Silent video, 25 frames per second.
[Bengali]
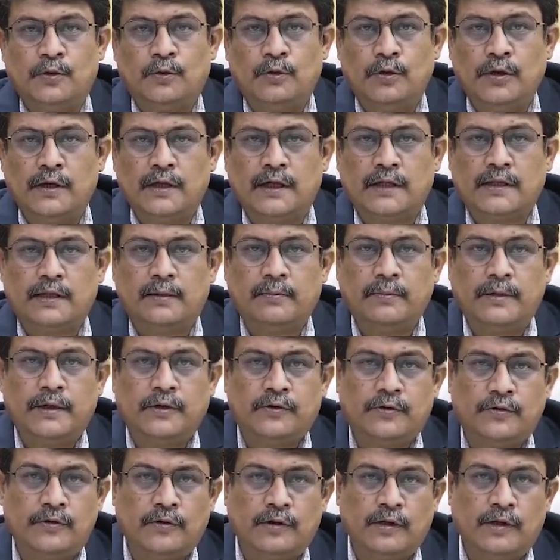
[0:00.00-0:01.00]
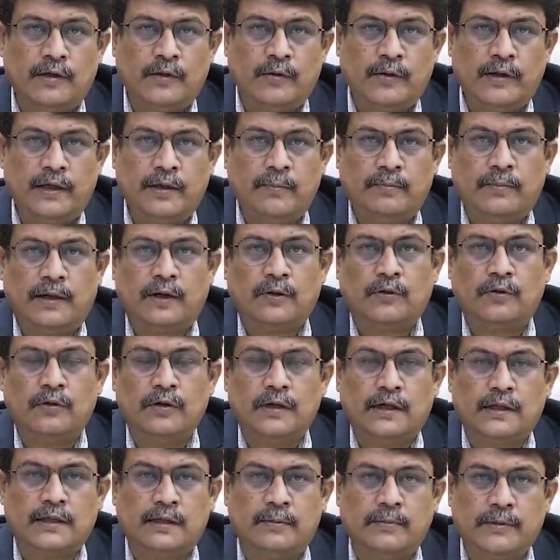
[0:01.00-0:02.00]
কলকাতা মেট্রো রেলওয়ে বা
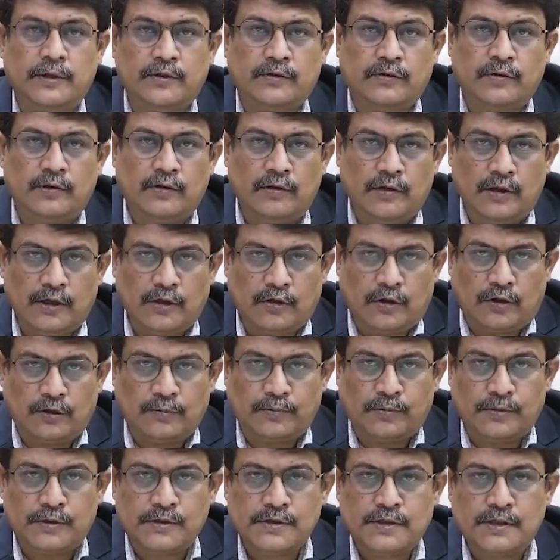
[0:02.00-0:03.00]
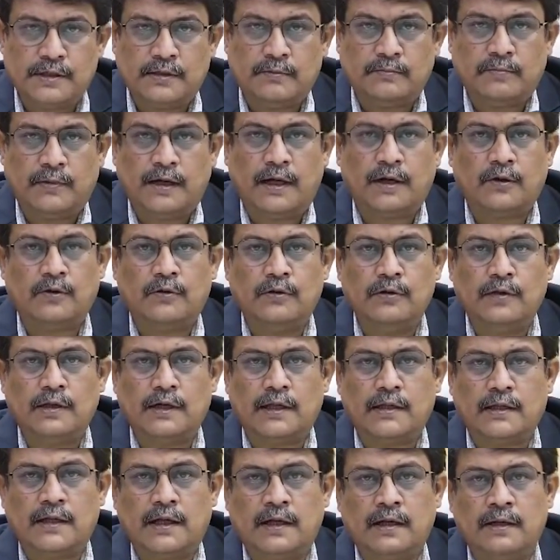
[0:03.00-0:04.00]
কলকাতা মেট্রো রেলওয়ে কর্পোরেশন বা
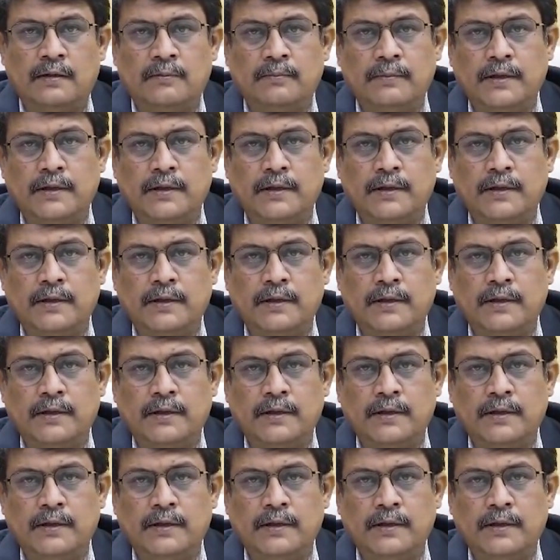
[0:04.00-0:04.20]
কলকাতার